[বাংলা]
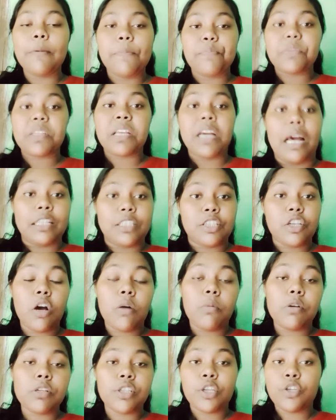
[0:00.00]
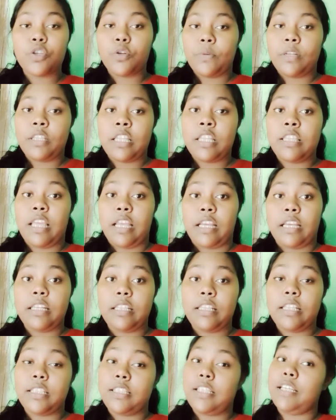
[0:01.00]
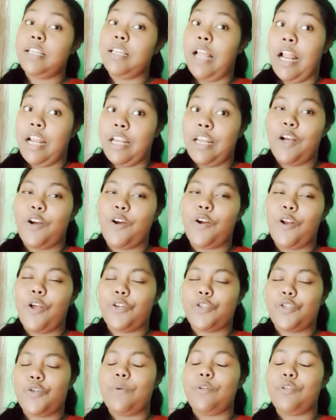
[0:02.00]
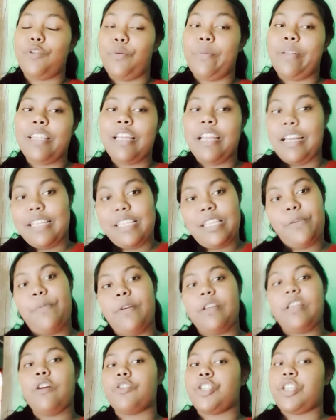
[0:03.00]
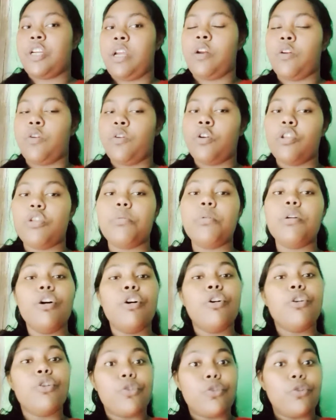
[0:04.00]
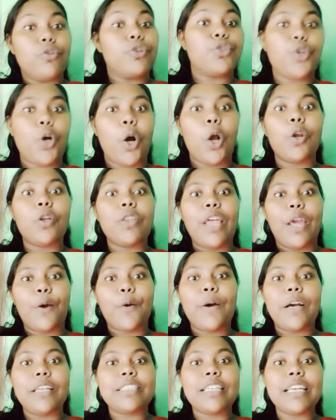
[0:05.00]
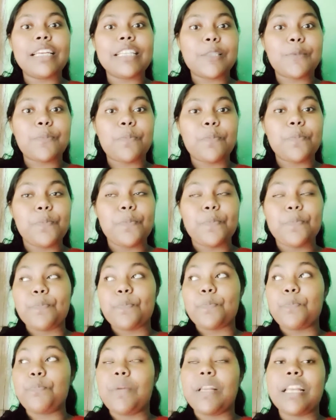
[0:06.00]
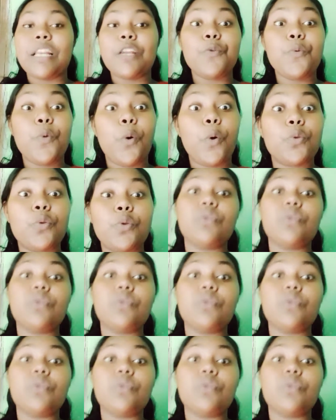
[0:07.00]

কাঁচা অবস্থায় তোমাদের দেখিয়ে দিচ্ছি রান্না করার সময় তোমাদের রেসিপিটাও শেয়ার করে দেবো তো চলো দেখো আজকে মানে নতুন